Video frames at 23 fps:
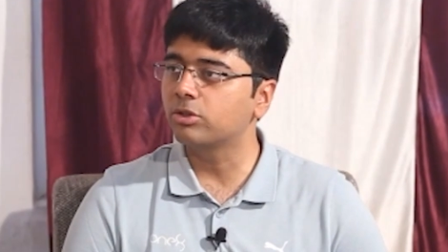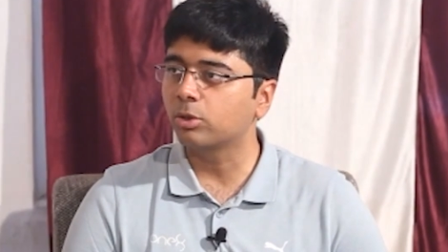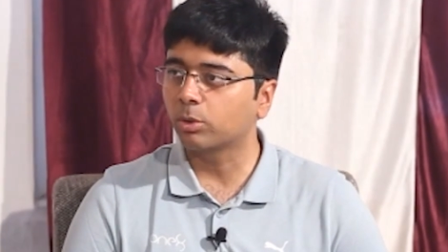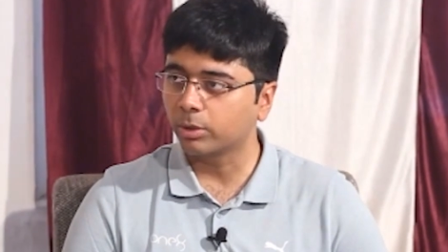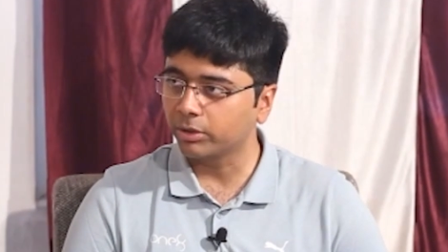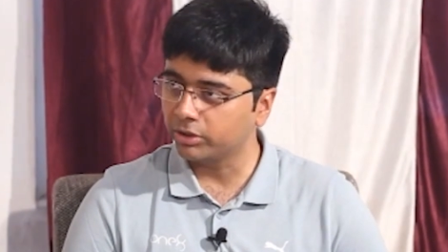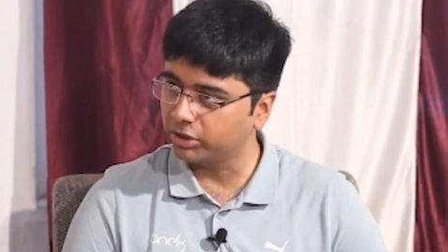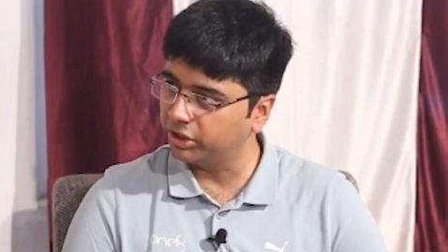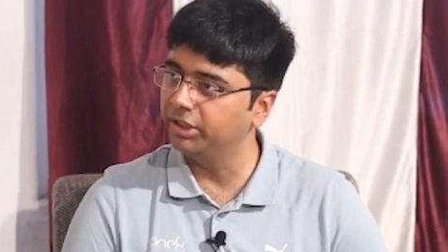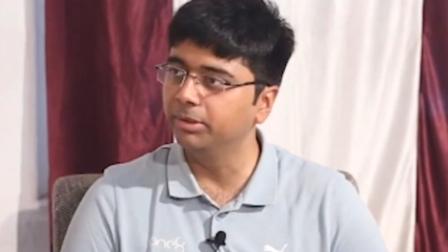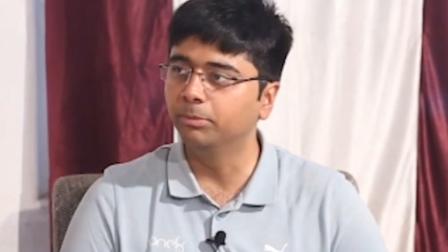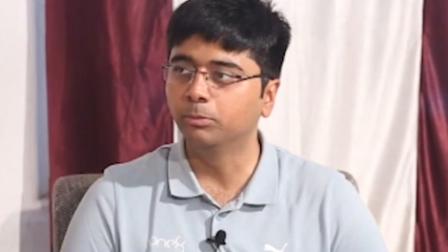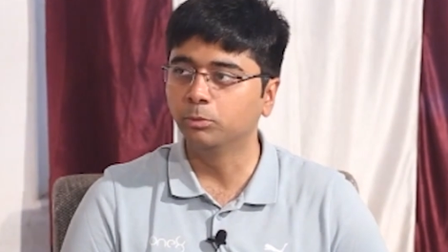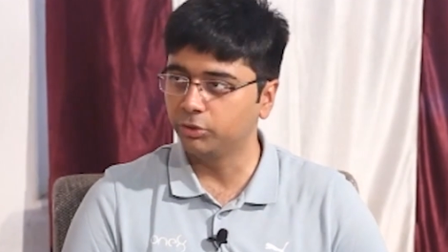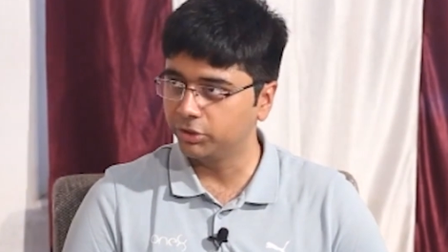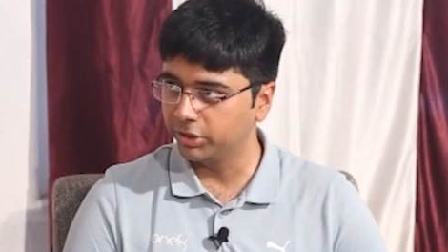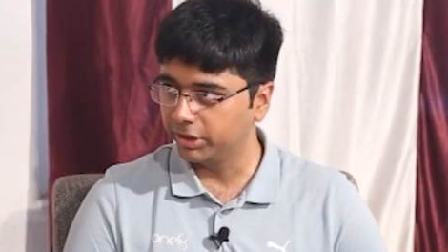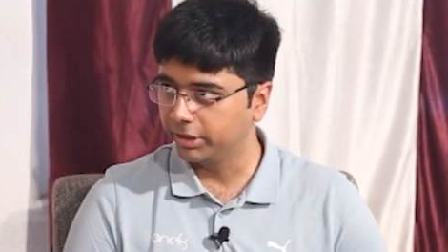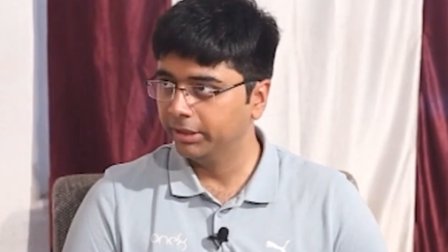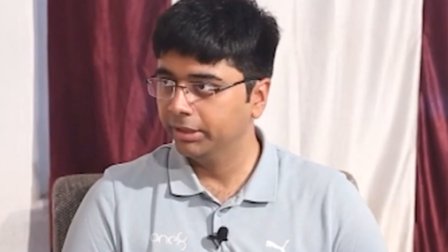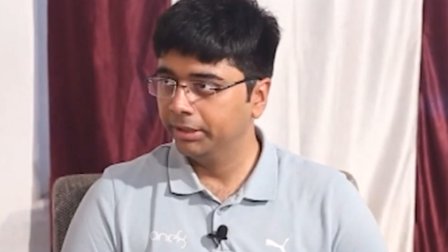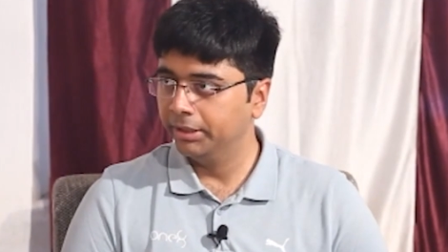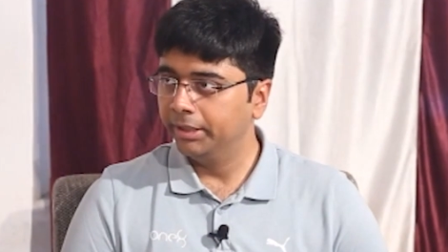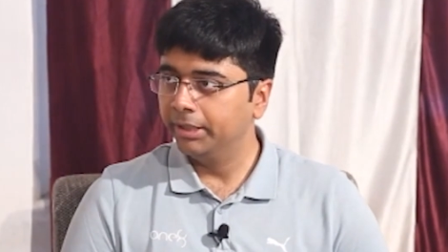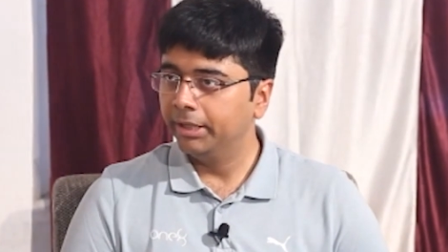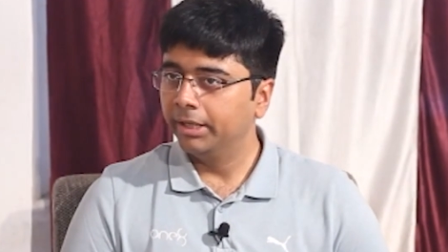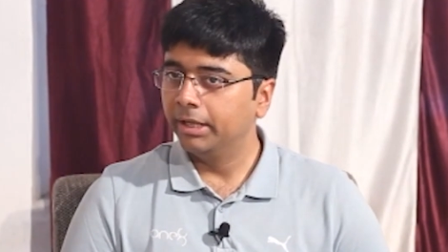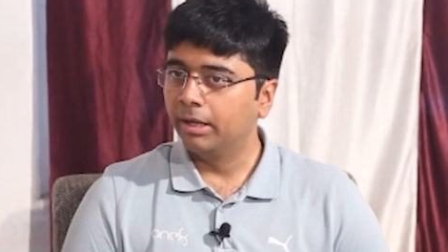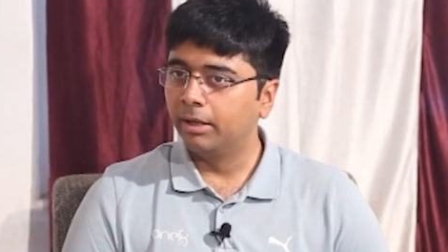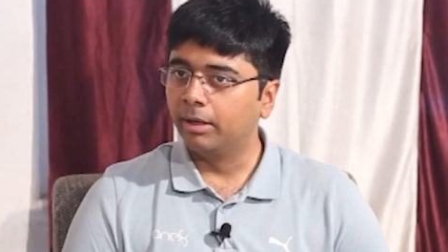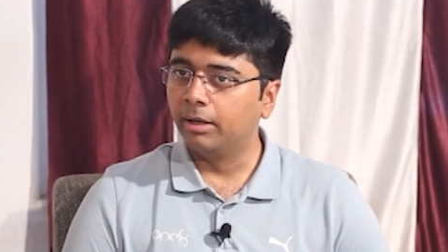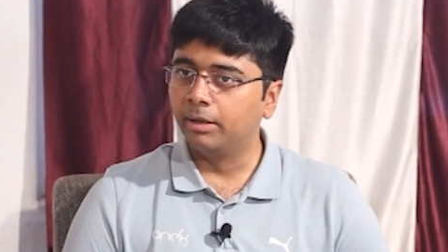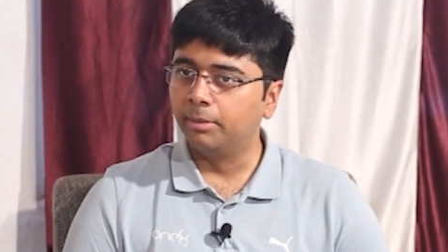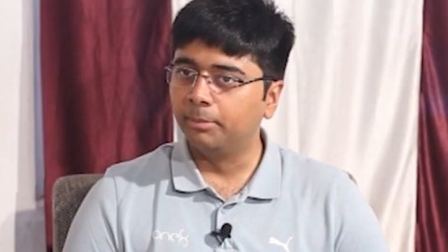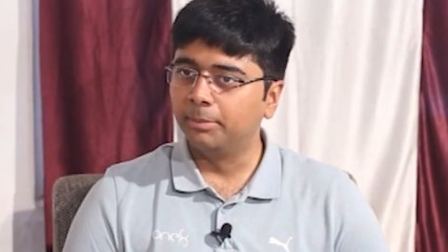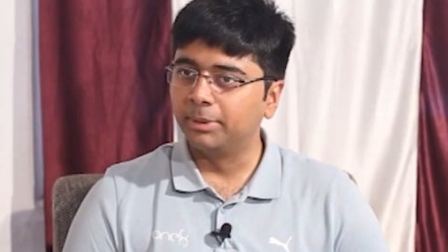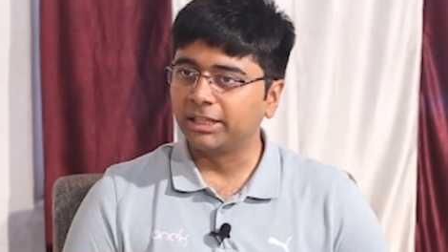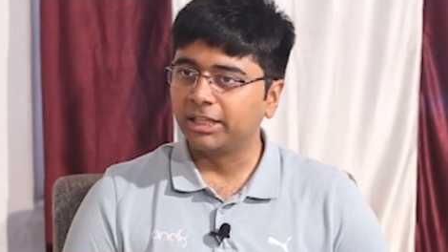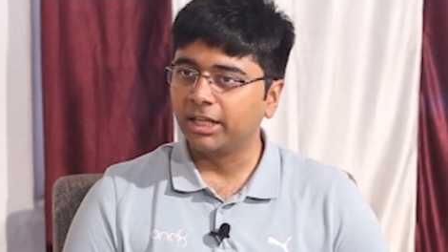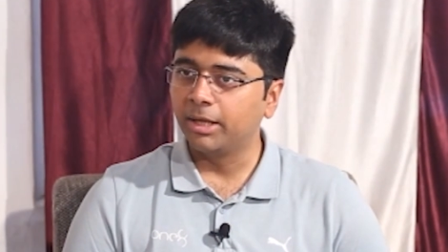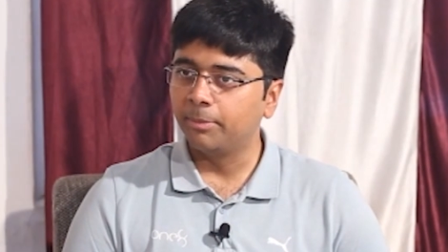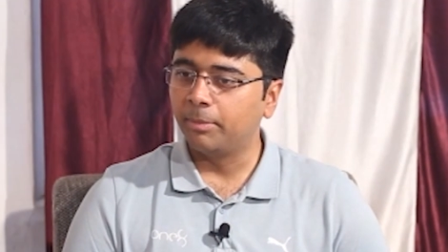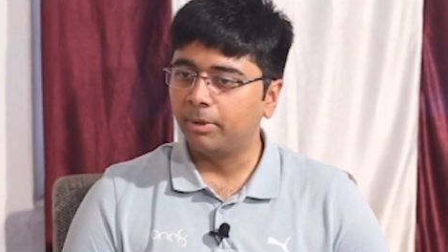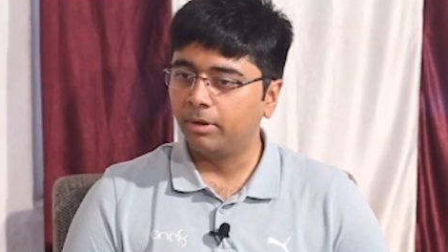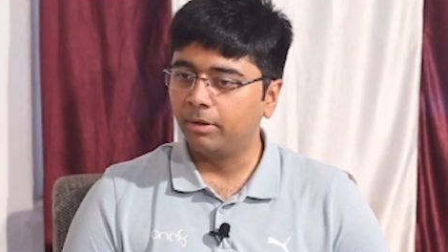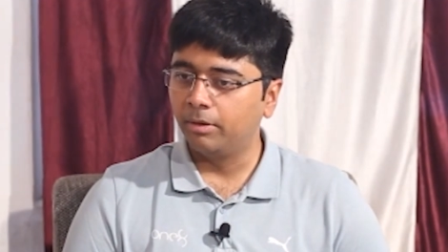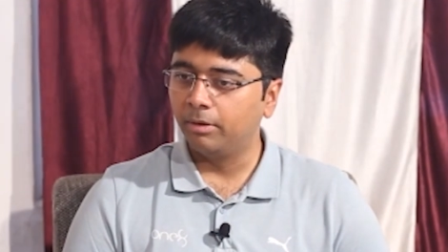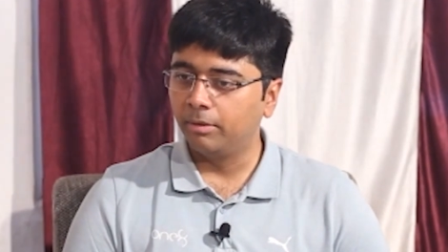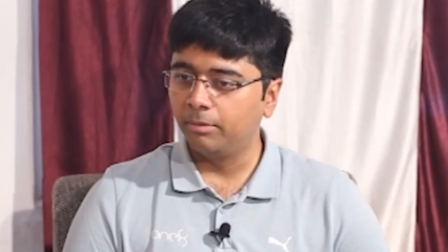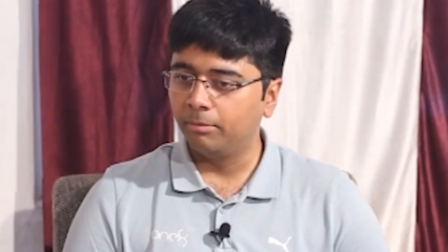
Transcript: ज़रूरत थी मुझे uh, मतलब